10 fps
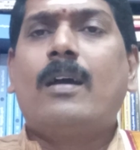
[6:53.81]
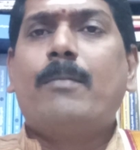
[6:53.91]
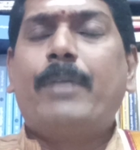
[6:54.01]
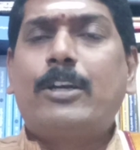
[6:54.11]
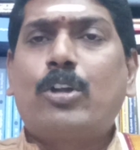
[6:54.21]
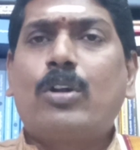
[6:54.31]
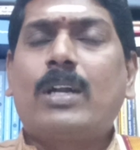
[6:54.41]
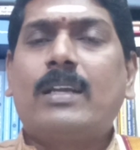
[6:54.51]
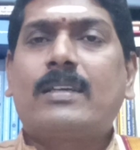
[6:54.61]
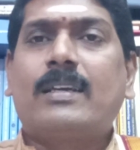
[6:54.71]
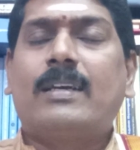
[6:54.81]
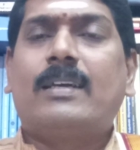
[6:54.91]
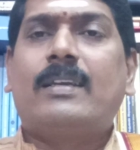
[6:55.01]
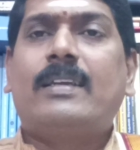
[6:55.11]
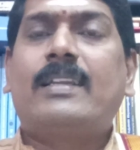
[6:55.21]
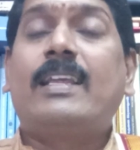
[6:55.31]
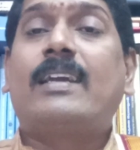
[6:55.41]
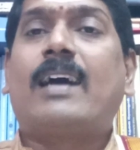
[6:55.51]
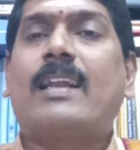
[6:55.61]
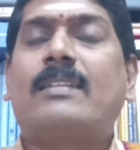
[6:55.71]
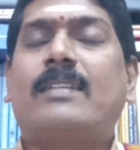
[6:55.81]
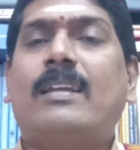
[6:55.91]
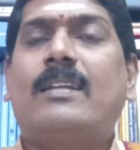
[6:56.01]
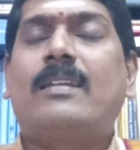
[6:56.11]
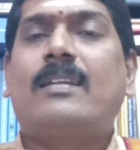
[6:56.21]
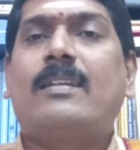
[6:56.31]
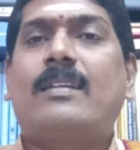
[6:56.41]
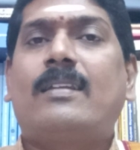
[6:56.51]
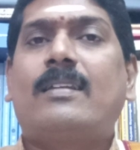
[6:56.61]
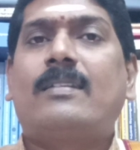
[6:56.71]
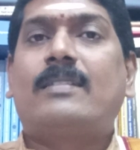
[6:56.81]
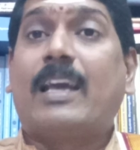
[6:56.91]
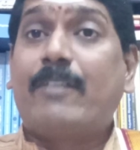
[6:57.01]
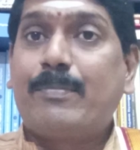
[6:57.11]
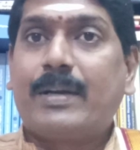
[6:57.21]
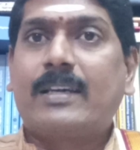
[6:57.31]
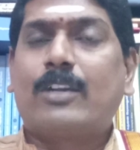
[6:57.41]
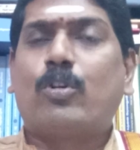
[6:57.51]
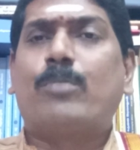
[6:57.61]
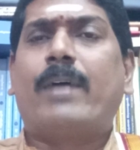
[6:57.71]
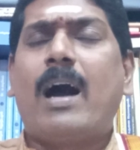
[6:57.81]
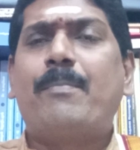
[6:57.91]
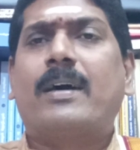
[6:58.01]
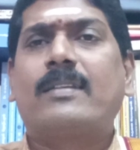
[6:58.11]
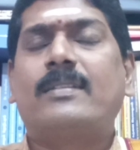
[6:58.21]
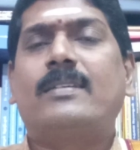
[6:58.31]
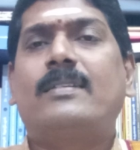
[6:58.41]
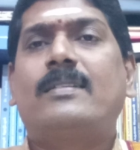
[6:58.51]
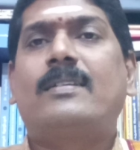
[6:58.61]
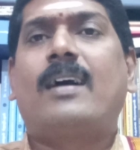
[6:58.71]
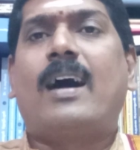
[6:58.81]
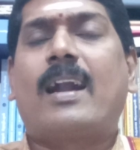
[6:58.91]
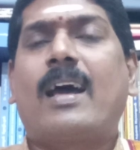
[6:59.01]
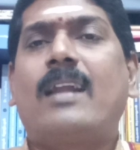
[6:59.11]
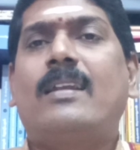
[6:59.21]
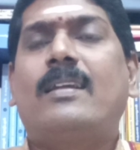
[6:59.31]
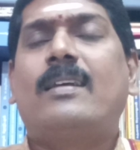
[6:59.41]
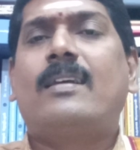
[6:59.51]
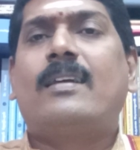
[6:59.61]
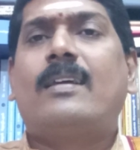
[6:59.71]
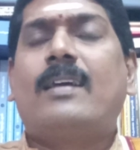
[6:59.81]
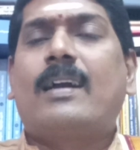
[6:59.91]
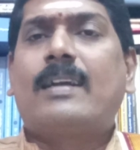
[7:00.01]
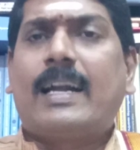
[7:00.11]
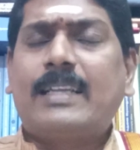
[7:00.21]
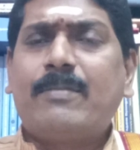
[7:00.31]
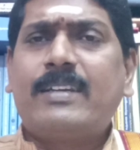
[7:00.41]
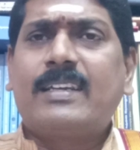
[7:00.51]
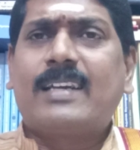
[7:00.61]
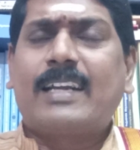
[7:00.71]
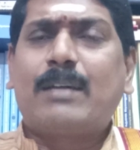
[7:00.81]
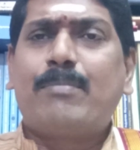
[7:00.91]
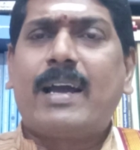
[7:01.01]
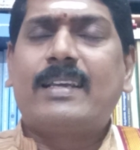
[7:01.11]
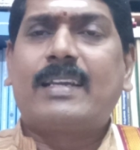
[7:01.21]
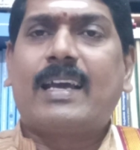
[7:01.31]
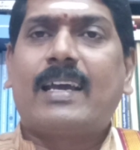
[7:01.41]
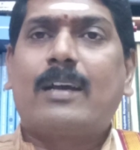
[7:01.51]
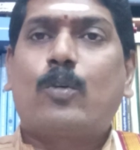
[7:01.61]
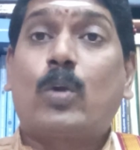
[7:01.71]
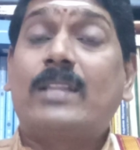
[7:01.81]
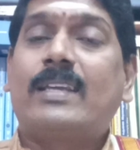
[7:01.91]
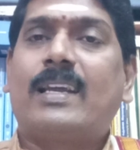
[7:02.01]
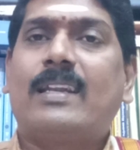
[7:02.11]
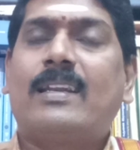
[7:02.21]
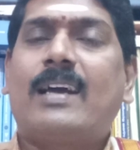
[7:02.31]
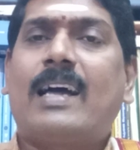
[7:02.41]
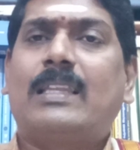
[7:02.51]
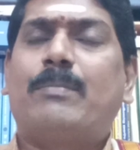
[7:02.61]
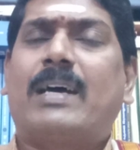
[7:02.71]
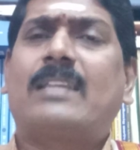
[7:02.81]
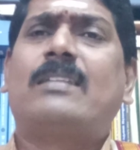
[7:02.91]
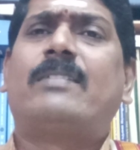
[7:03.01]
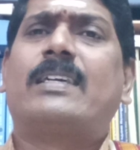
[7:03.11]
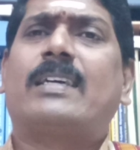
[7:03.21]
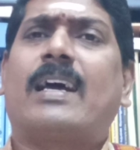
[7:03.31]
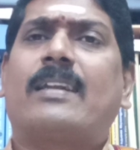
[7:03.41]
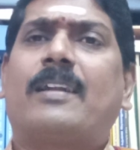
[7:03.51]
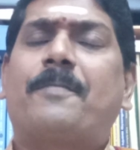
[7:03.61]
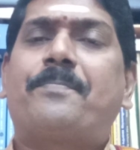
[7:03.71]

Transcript: பெற்றோர்களுக்கு இறுதி காலத்தில் தேவைப்படுகிற ஒரு மா மருந்து ஆனால் கண்டம் விட்டு கண்டம் பாய்கிற குழந்தைகள் அதை மறந்து விடுகிறார்கள்